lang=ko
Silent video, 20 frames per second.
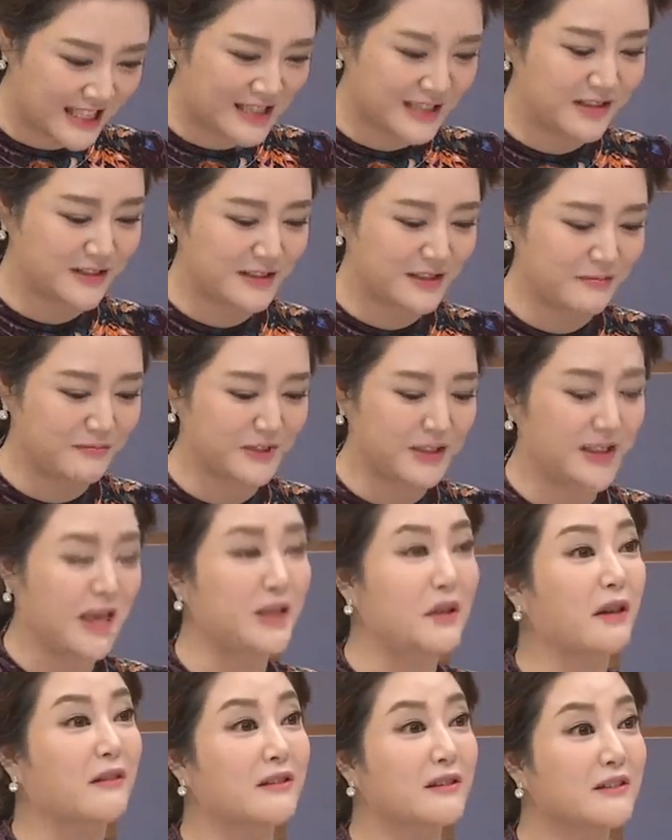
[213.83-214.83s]

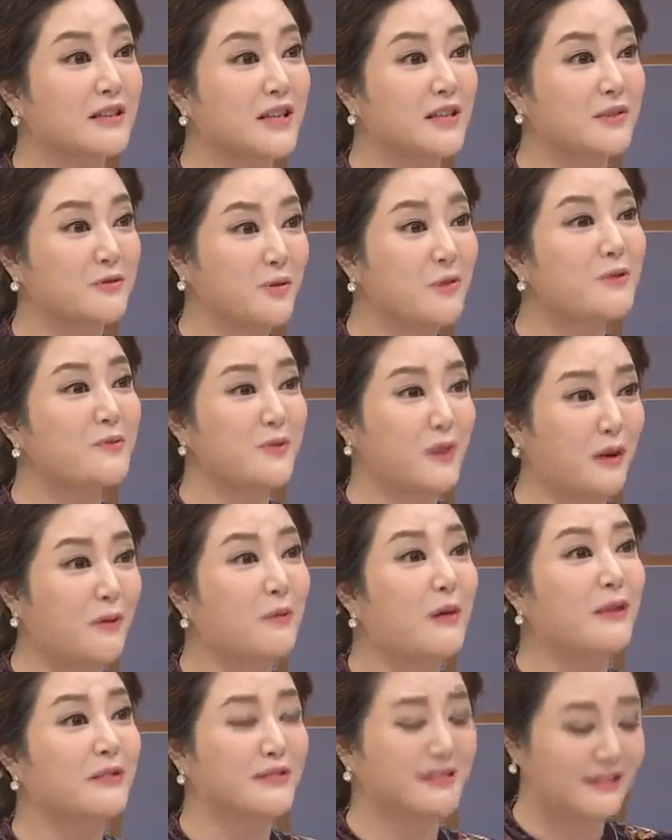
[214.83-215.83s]
있었습니다. 열흘이 조금
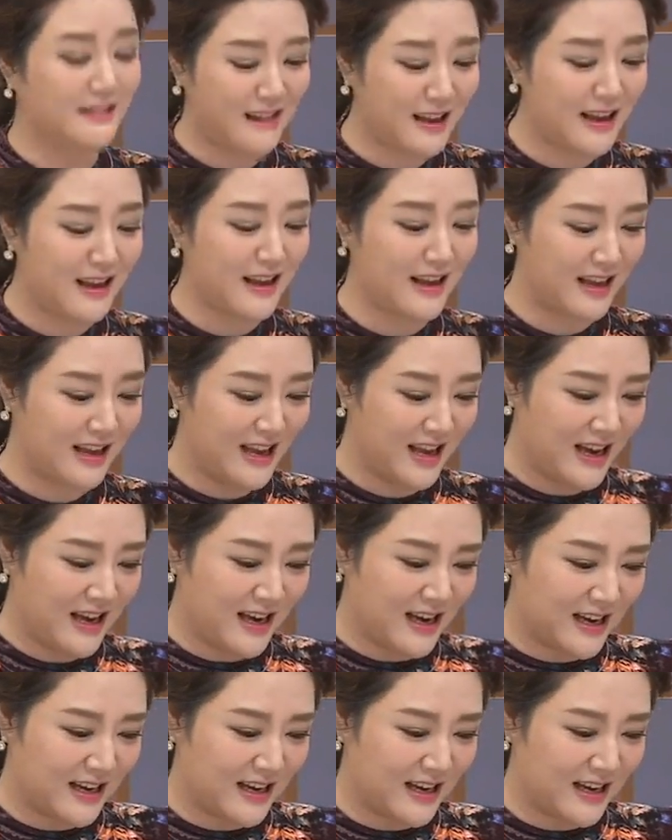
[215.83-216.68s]
넘었는데 음, 음, 예.